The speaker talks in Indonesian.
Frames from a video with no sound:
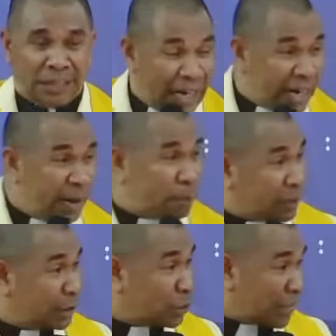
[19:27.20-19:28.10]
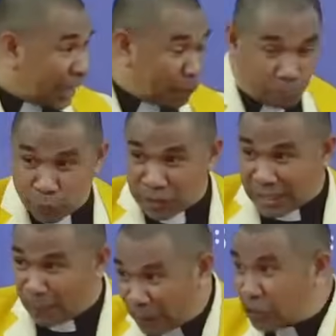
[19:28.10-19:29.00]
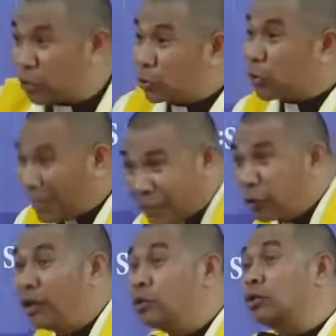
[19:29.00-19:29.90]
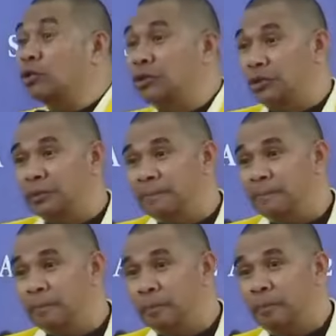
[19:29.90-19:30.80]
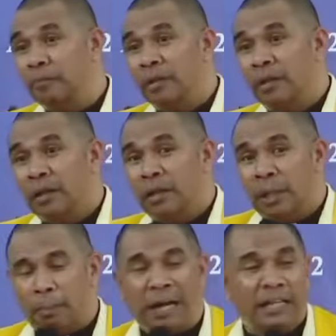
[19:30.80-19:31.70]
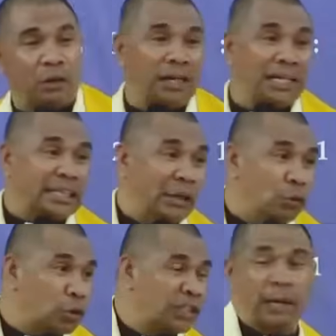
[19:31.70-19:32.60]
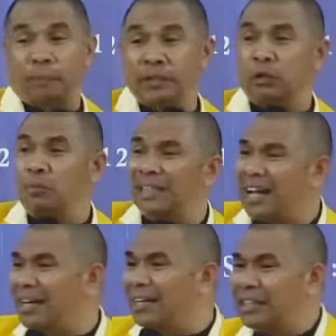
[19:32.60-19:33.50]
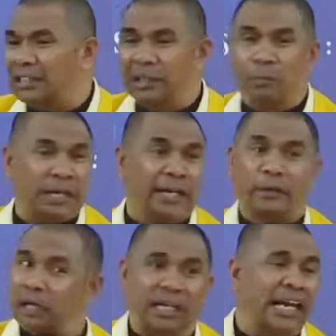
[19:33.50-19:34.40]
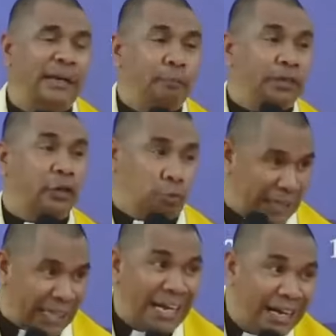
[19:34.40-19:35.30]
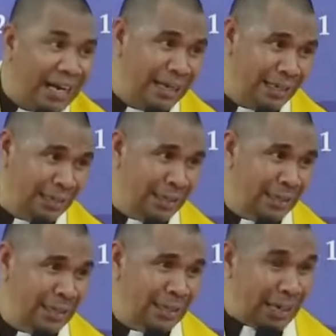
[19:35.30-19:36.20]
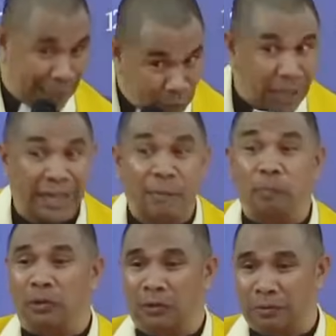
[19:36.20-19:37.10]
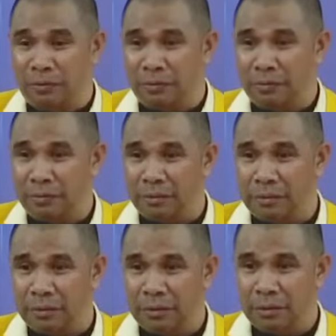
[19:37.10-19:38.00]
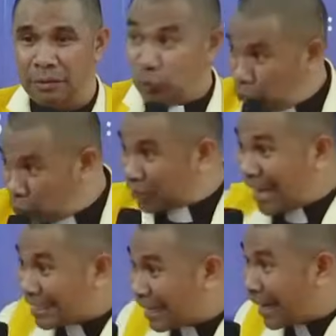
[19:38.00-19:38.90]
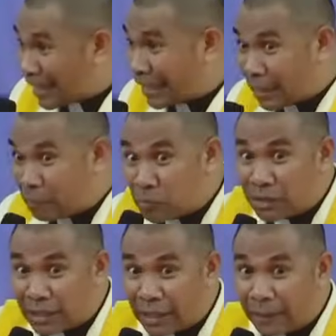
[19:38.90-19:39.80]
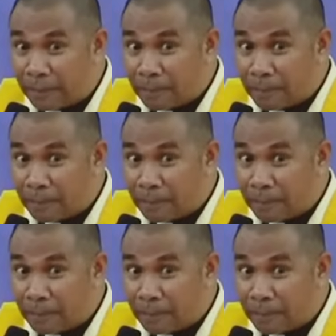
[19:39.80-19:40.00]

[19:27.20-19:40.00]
Yang repot itu kita punya persekutuan itu yang urus. Banyak orang tidak urus dia punya rumah tangga, dia sibuk dengan orang lain punya rumah tangga. Nah, itu yang repot. Urus saja yang kita punya.